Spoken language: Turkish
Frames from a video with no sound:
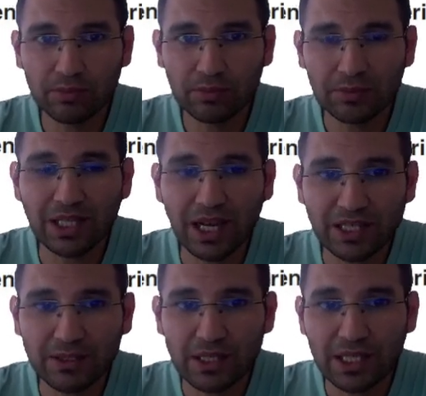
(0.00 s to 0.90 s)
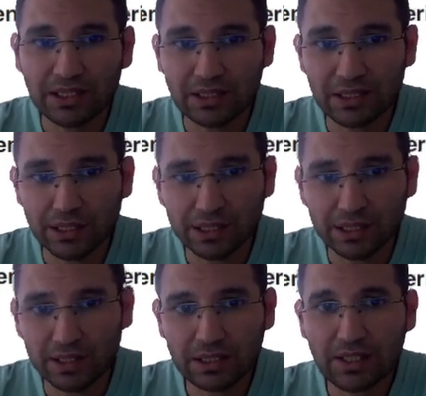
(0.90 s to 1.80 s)
yani e,
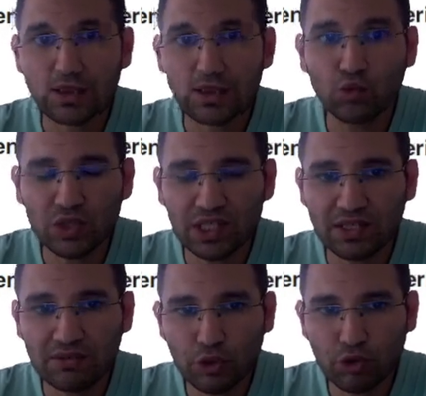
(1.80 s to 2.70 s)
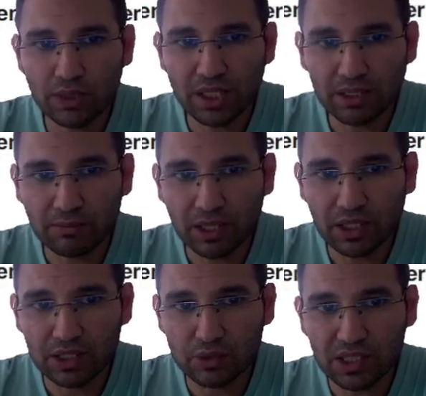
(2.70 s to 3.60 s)
3x'i veriyor mu bana? Bak
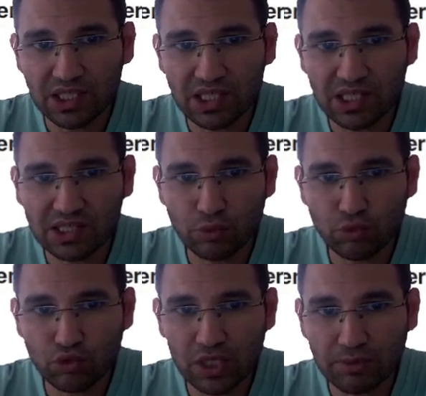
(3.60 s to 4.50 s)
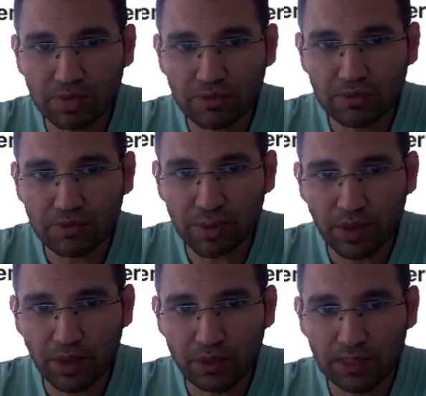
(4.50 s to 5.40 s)
2x ile 3'ü çarpsam
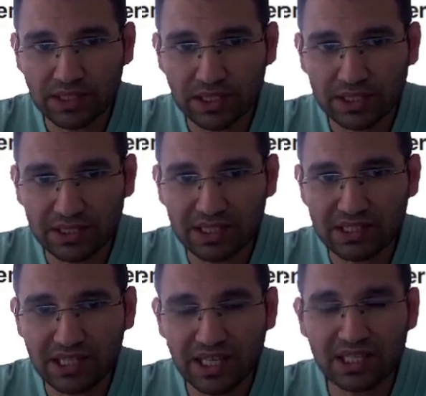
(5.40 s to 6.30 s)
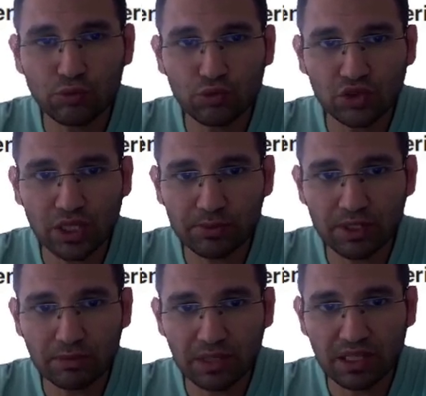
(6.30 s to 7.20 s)
6x. x ile eksi 3'ü çarpsam
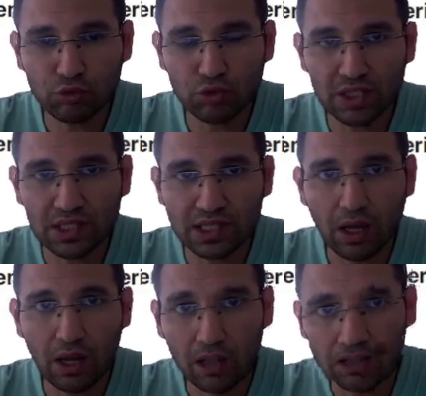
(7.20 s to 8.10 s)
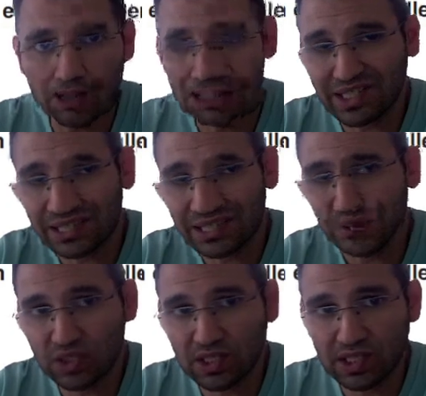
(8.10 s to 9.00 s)
eksi 3x. 6x eksi
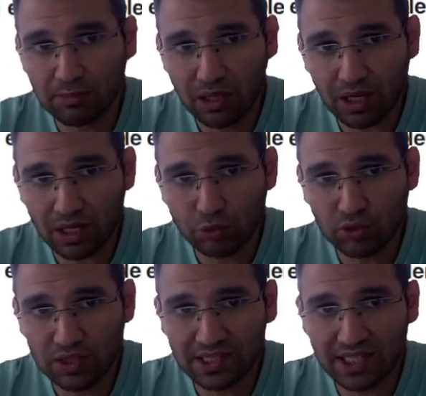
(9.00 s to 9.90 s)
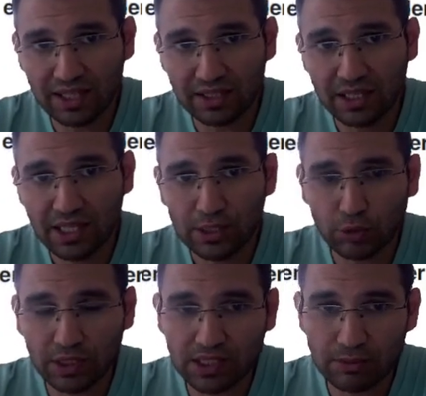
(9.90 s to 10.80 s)
3x'ten bak artı 3x geldi.
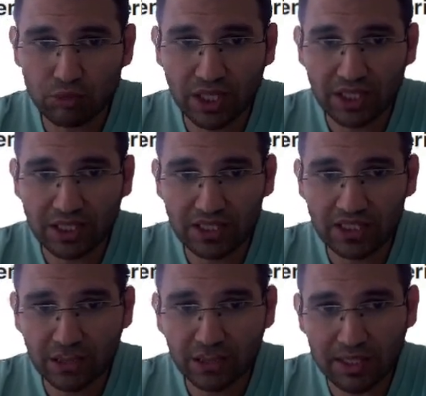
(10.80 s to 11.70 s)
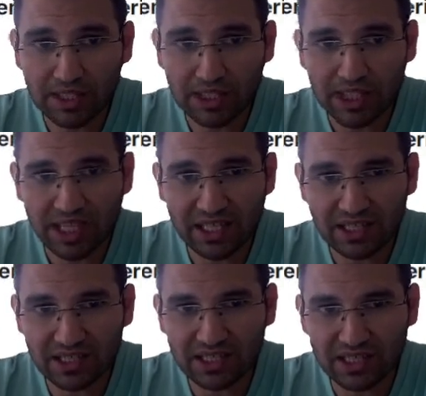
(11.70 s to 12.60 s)
Dolayısıyla bu şekilde yazacağım. Ama yazarken
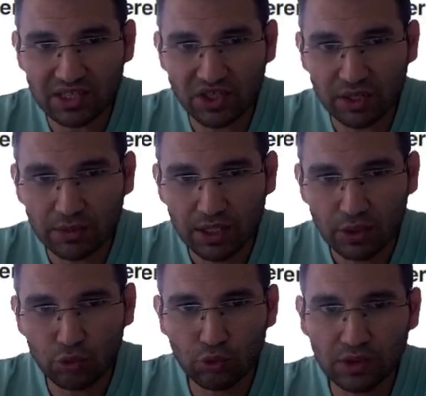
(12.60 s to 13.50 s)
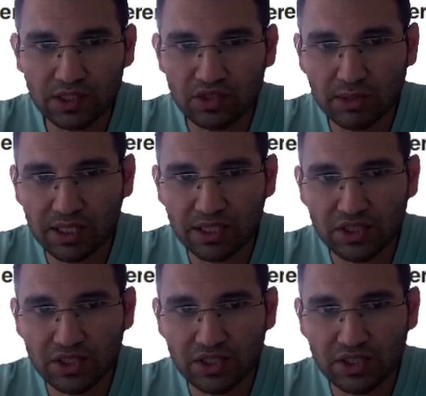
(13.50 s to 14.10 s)
nasıl yazacağım? Düz yazacağım arkadaşlar.